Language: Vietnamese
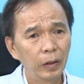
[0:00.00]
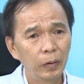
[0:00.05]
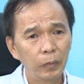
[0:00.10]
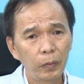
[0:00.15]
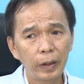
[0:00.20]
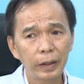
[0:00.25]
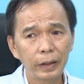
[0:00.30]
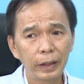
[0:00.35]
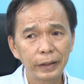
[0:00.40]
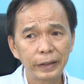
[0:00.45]

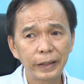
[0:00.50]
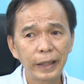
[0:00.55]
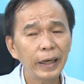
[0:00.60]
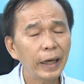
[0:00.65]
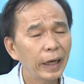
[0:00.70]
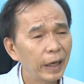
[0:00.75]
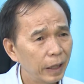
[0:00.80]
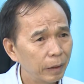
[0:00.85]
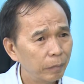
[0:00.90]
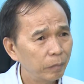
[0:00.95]
hoặc là trẻ
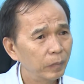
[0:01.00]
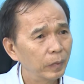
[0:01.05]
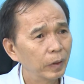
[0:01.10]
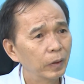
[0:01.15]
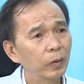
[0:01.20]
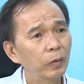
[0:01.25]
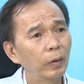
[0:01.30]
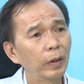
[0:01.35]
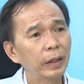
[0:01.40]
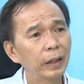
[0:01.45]
em,
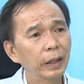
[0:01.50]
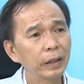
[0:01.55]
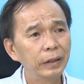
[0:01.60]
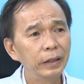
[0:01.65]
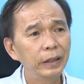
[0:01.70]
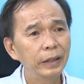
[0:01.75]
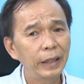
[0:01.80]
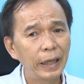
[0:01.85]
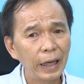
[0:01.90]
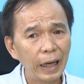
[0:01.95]
hoặc là
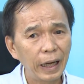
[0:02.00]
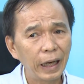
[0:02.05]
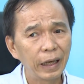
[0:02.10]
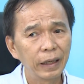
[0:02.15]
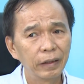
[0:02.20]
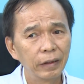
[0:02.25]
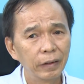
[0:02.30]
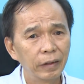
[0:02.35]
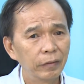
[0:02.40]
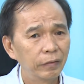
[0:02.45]
người già,
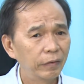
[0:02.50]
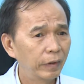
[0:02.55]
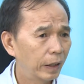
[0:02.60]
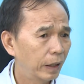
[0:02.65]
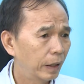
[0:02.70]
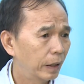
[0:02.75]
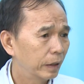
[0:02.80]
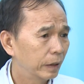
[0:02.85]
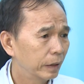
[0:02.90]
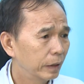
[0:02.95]

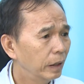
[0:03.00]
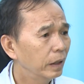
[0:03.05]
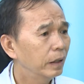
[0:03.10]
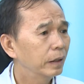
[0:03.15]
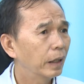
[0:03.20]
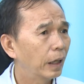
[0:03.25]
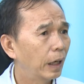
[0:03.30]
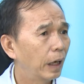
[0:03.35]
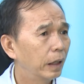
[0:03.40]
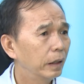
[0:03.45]
và nhất
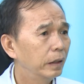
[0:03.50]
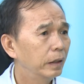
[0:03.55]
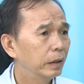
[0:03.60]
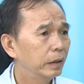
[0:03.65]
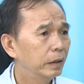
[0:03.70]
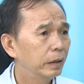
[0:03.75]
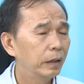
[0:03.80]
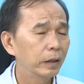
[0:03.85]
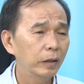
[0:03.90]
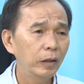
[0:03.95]
là ở
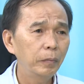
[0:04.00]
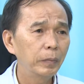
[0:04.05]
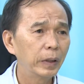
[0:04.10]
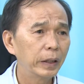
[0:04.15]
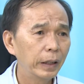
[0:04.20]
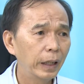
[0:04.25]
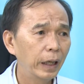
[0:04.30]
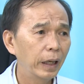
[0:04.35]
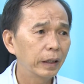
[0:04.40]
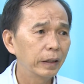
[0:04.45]
những người có
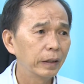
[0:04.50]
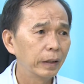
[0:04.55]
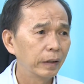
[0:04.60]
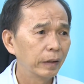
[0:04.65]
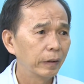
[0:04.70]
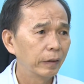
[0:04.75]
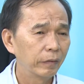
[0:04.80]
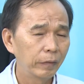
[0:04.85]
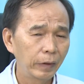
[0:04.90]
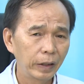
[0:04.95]
bệnh nền
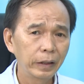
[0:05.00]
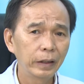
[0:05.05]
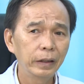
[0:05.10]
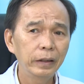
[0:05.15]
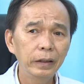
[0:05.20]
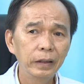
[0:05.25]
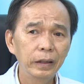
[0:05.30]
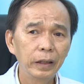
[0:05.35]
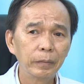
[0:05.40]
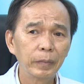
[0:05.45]
và
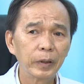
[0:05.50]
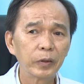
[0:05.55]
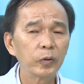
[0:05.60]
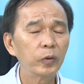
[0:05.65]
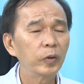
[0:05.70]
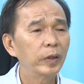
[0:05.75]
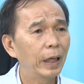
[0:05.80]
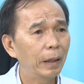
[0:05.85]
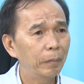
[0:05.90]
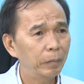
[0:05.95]
những người mà
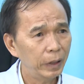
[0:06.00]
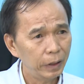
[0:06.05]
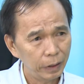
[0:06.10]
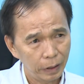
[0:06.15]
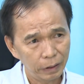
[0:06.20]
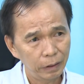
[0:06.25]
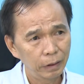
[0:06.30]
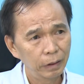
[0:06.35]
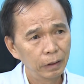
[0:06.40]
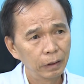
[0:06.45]
suy giảm miễn
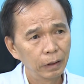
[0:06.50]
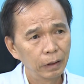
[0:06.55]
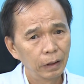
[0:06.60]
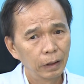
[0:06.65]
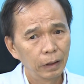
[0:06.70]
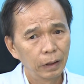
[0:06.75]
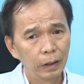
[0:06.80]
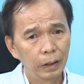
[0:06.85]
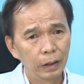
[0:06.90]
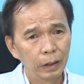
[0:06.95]
dịch.
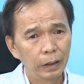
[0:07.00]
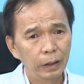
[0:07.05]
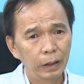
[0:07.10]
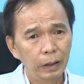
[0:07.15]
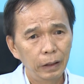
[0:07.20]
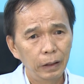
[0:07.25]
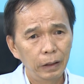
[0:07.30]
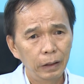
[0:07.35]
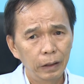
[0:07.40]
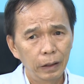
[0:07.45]

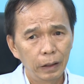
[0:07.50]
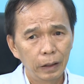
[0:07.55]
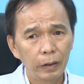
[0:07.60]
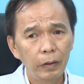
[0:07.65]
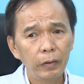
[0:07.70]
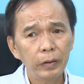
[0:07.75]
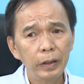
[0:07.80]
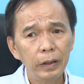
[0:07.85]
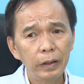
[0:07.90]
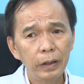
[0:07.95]
Thì
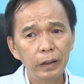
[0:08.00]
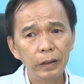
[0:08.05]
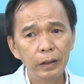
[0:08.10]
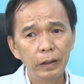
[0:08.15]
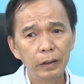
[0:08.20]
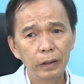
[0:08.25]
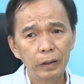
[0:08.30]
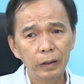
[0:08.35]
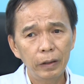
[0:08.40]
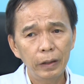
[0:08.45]
đối với những
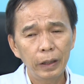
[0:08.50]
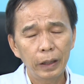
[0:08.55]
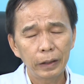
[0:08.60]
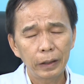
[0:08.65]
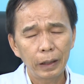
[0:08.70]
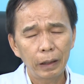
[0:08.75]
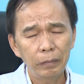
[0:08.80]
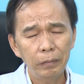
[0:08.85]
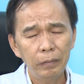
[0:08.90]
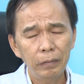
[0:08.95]
người có hệ
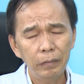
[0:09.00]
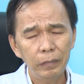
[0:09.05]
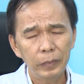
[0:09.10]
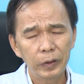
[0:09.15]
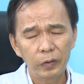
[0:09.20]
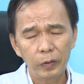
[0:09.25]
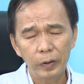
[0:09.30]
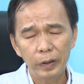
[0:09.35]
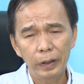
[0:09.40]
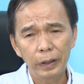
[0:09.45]
thống
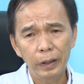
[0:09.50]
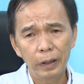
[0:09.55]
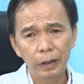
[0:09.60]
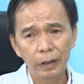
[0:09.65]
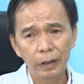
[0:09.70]
suy